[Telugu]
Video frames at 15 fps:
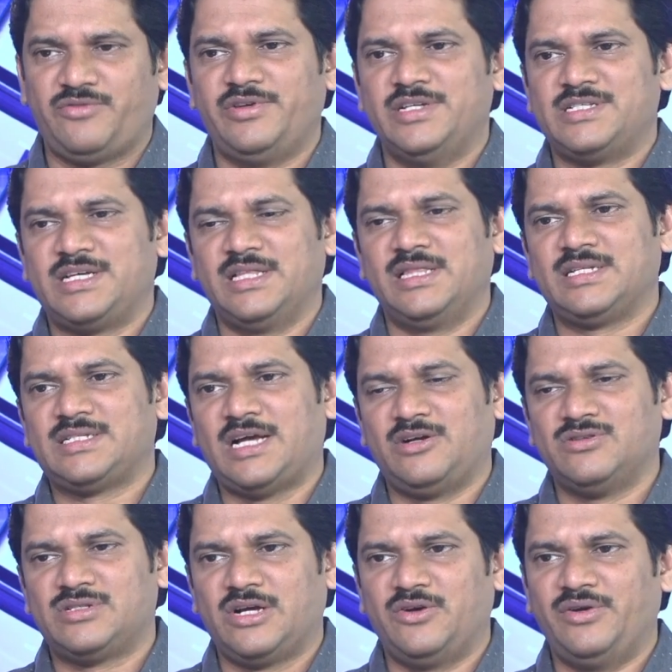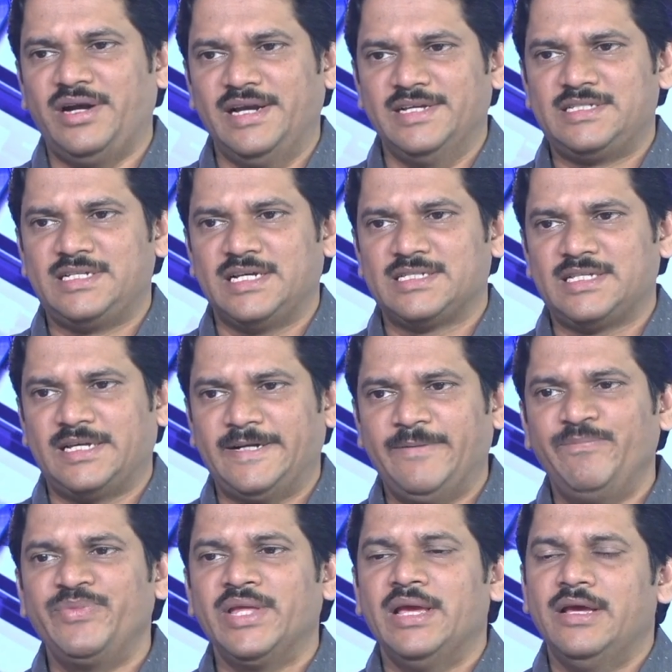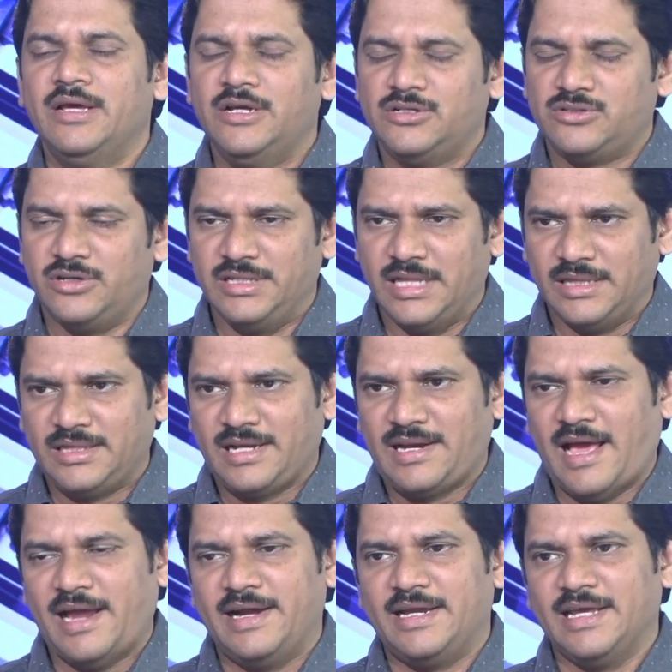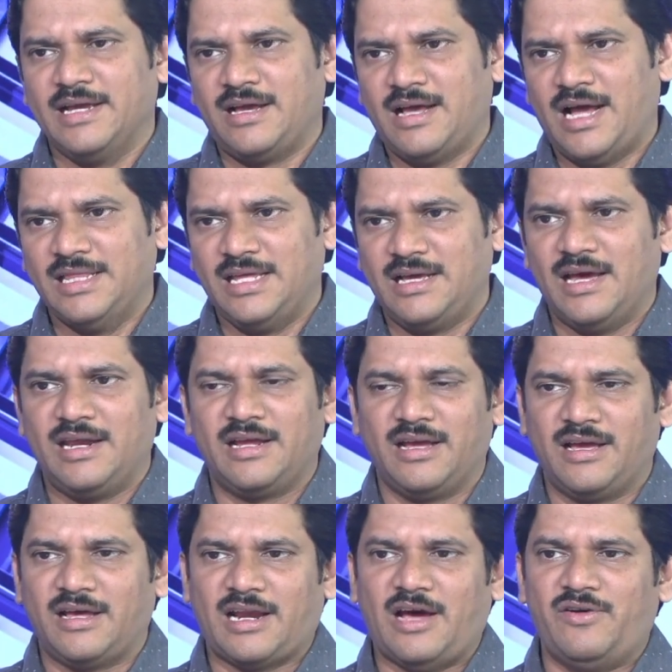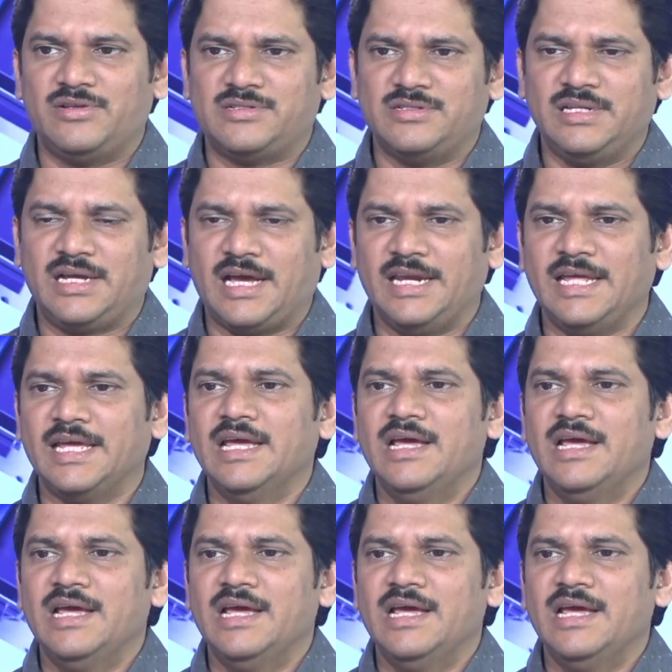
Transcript: ఫేజ్ కింద సగం సగం రిలీజ్ చేస్తారా సో ఇదంతా క్లారిటీ ఇంకా అధికారికంగా రావాల్సింది కానీ